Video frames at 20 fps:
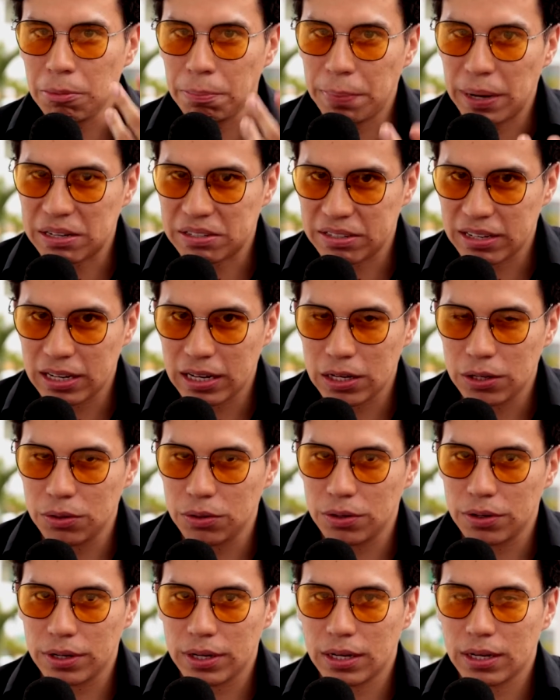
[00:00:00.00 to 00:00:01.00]
año
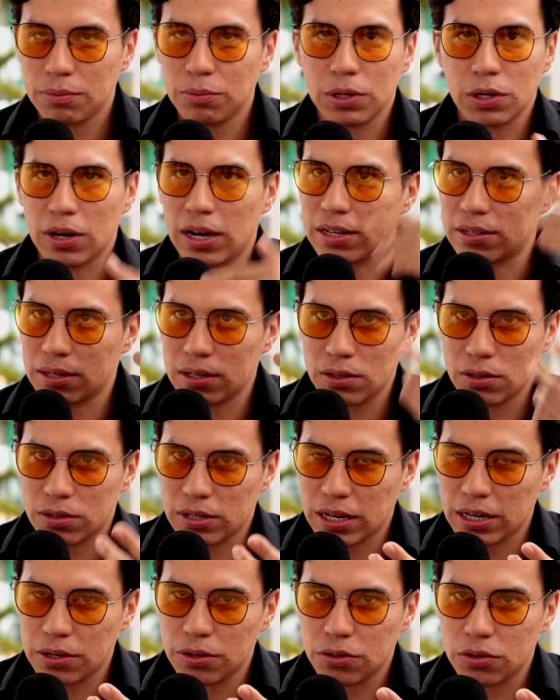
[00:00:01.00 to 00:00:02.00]
pasado, eh, bueno, hace
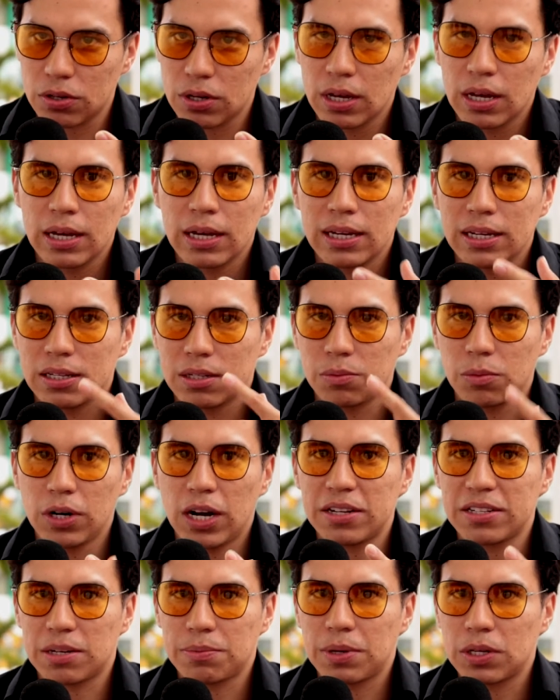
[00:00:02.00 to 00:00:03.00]
dos años,
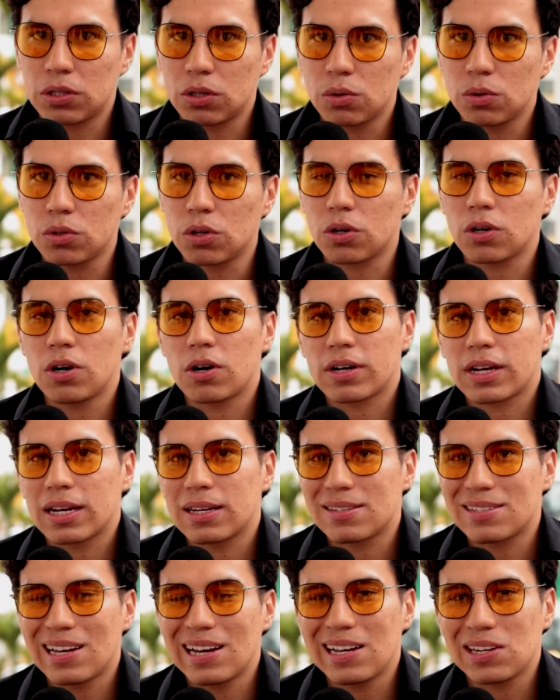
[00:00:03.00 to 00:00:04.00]
hicimos lanzamiento junto con la
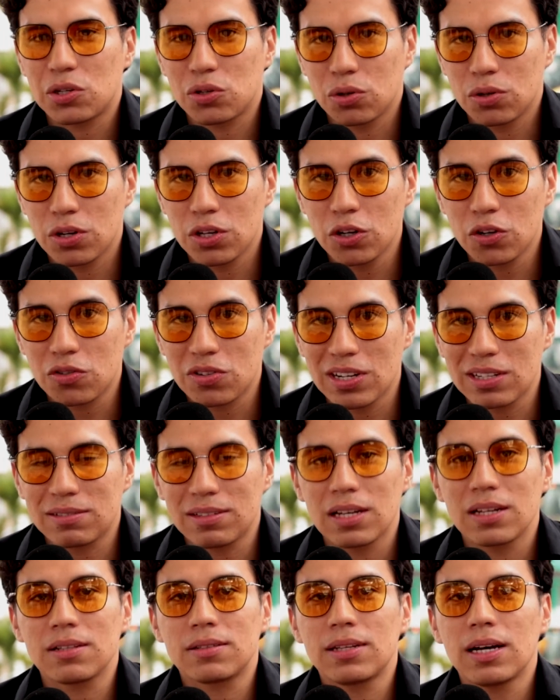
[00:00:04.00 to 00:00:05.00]
orquesta Sonido
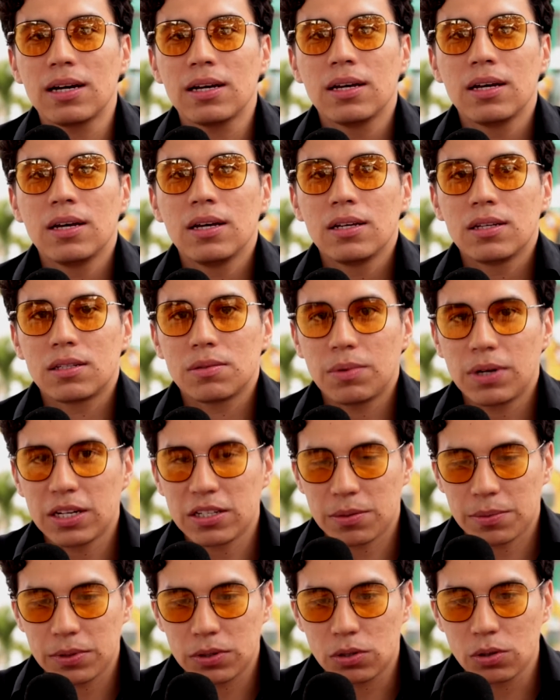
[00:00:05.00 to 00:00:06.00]
70, hicimos
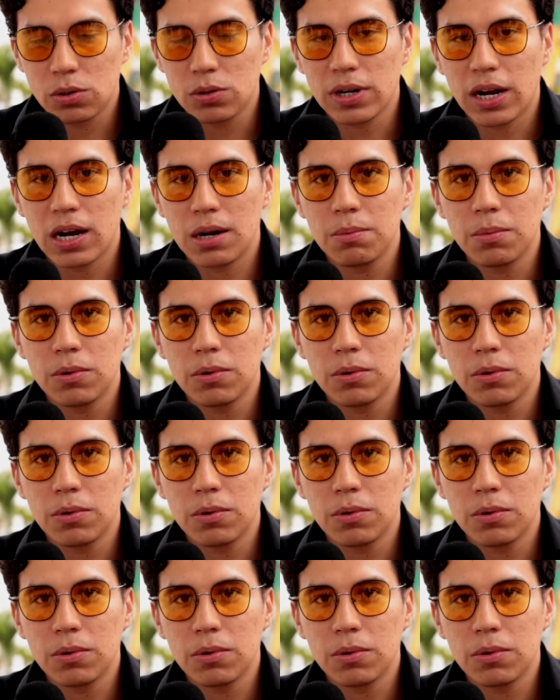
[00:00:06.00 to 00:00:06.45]
lanzamiento de un